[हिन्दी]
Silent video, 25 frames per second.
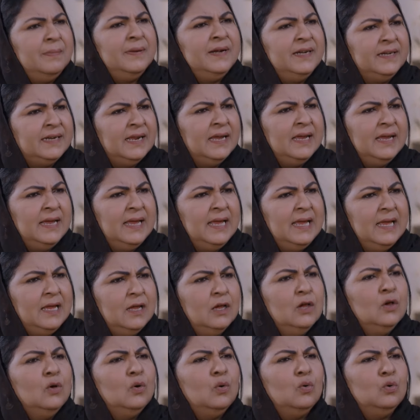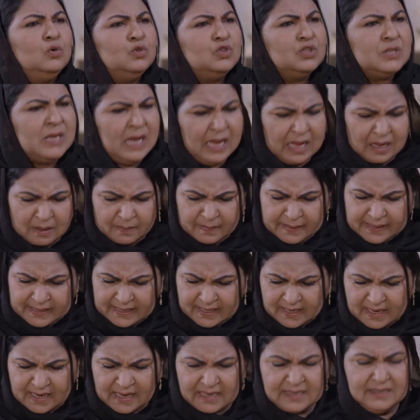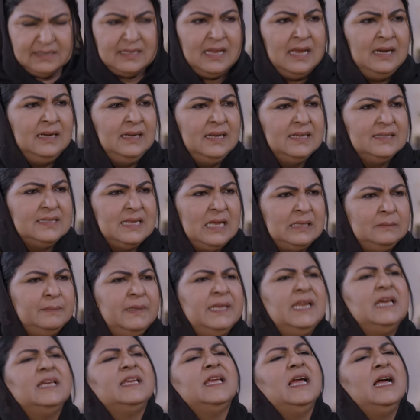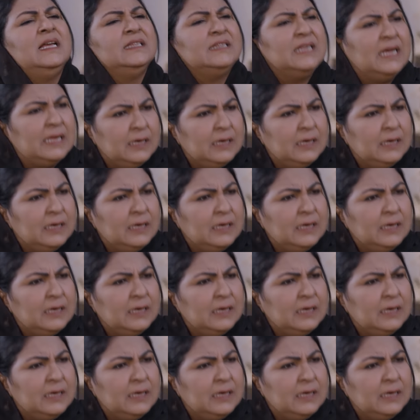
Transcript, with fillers: का बेटा है उसका हमारे खानदान के साथ भला क्या